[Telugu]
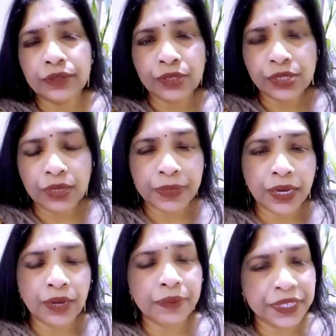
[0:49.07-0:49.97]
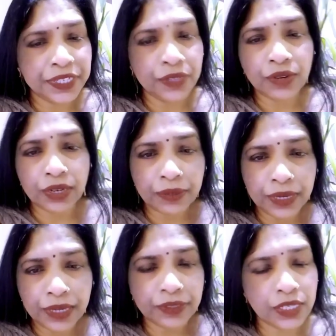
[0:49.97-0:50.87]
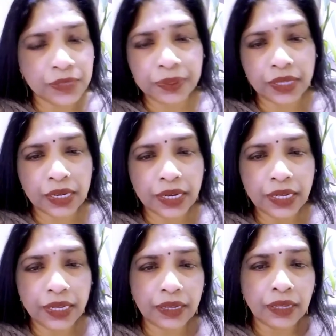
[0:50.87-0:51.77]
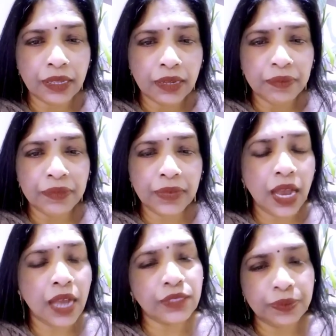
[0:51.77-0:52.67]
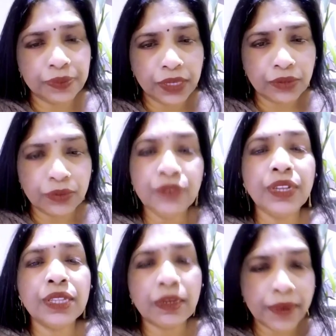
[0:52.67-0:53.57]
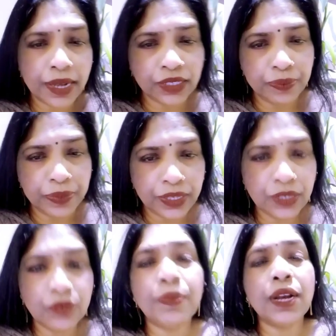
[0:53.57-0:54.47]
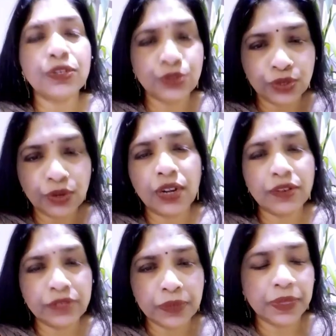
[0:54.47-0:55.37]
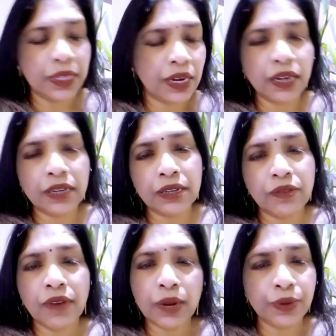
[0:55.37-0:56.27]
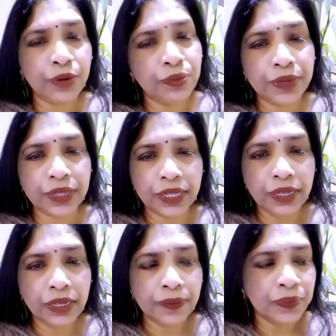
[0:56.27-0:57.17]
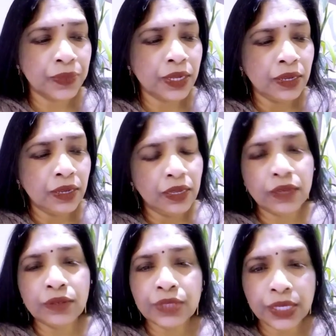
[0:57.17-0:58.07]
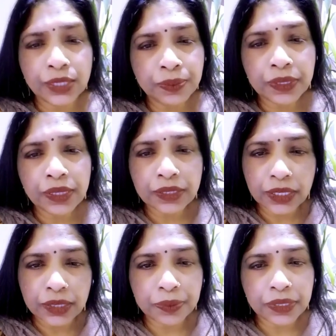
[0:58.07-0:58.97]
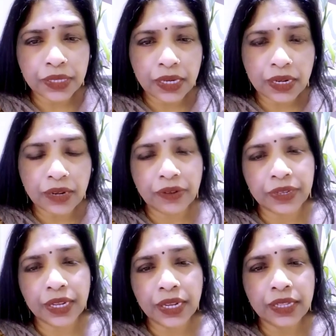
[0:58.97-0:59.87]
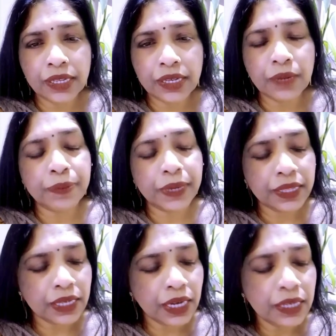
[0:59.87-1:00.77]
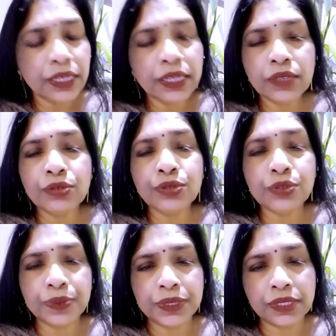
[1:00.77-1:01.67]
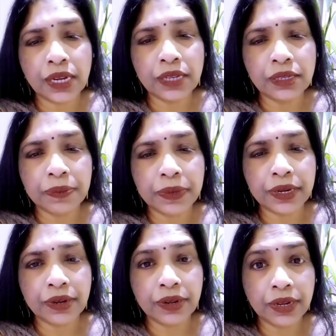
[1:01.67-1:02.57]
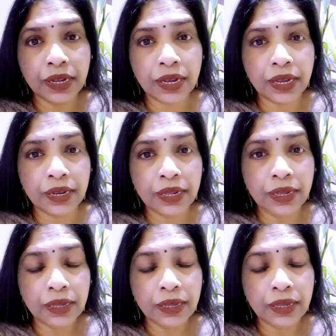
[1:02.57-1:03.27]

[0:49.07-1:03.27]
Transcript: సోషల్ మీడియాలో పెట్టింది ఒకని బ్రేమ్ చచ్చిపోతానని అని చెప్తారు నువ్వేంద్ర మాకు చెప్పేది నువ్వు బాగా శుద్ధంగా ఉండవు చెప్పేదానికి అంటారు వాళ్ళ పరువు పోయింది ఇంక నువ్వు చచ్చిపోతాను చచ్చిపోతాను అంటున్నావు ఇంకేంది నీ భర్త కంటే ఎక్కువ చూపించినానని చెప్పి అంటున్నా కానీ